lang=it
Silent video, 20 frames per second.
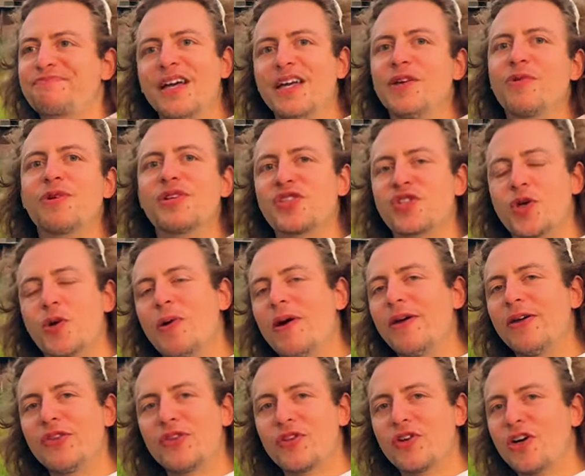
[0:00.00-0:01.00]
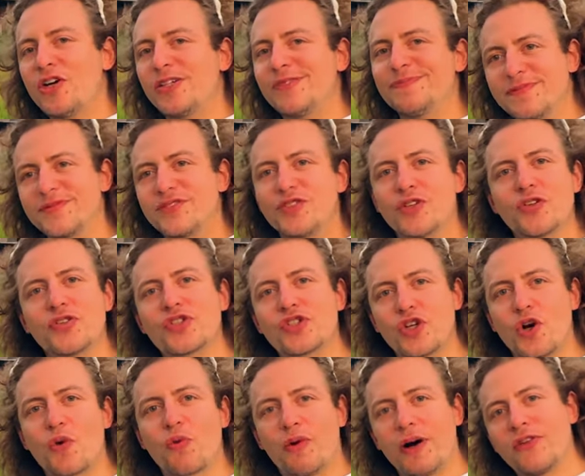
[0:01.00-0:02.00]
in questo momento non
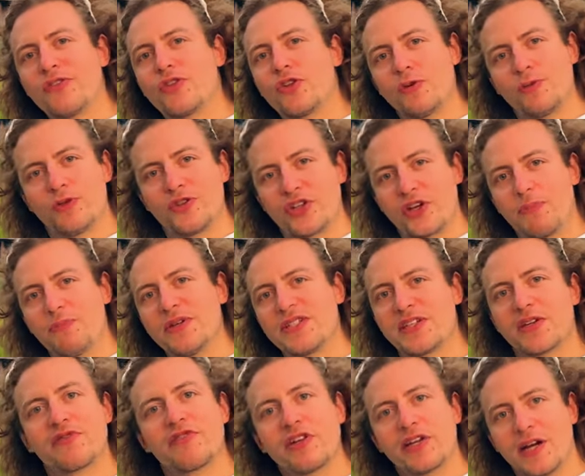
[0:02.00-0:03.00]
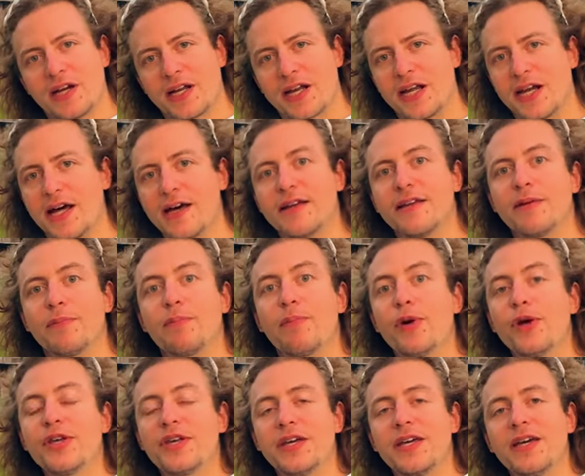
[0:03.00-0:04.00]
so quanto potrebbe servire al canale,
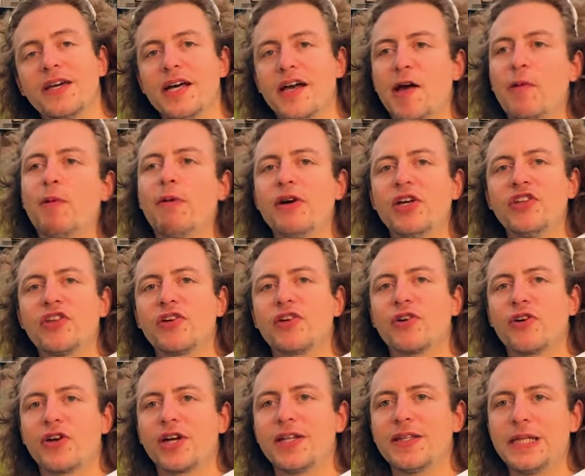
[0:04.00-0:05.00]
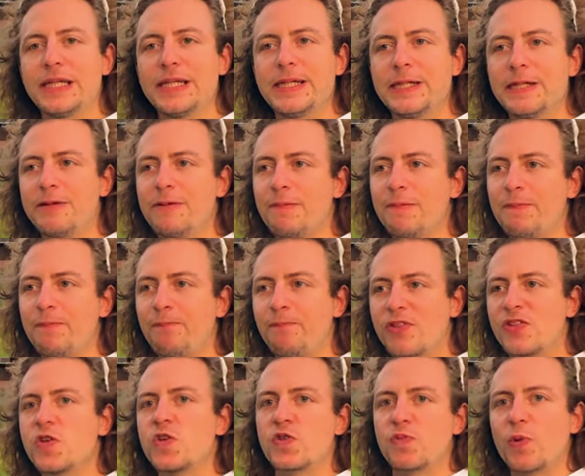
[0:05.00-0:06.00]
poiché è un momento ancora di, mm,
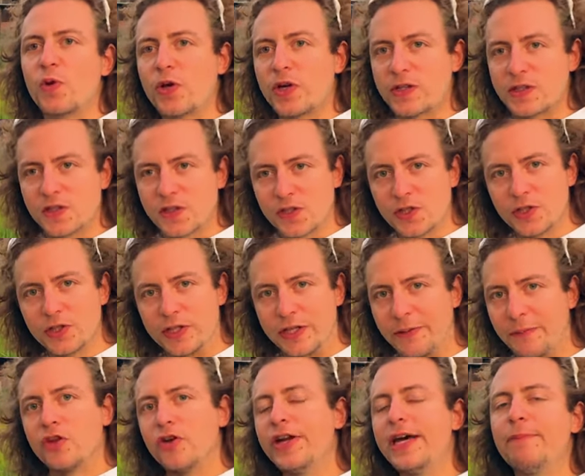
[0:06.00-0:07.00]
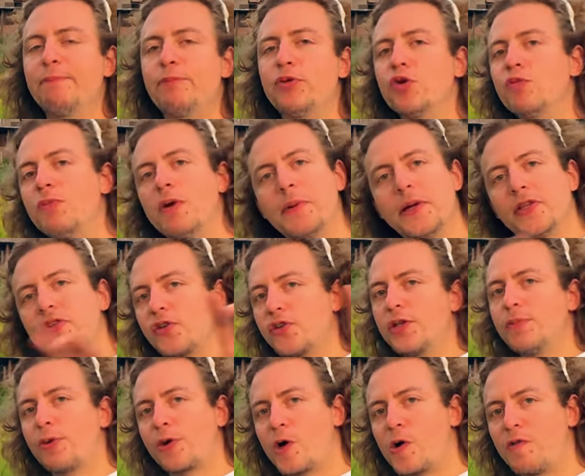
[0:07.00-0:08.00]
di, esplorazione. Non è più un momento di
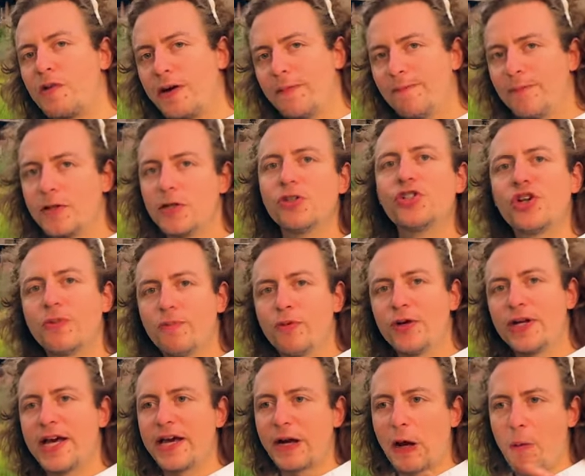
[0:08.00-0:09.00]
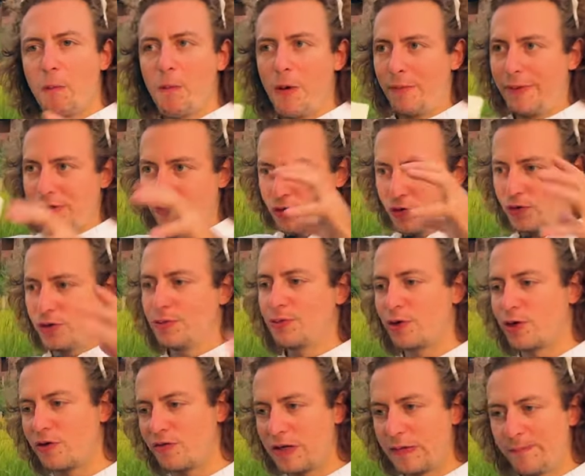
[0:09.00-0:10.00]
prova, il Giappone era un momento di
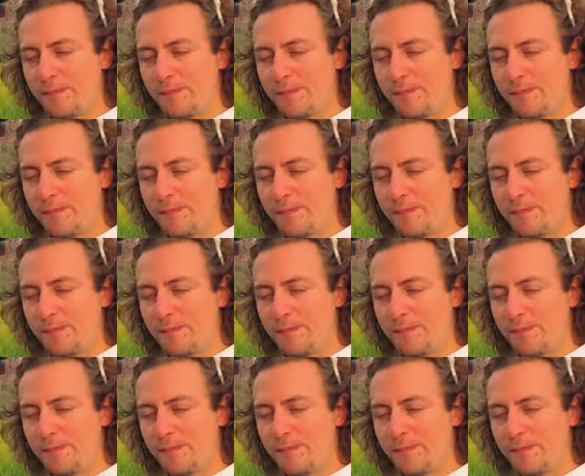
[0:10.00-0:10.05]
prova,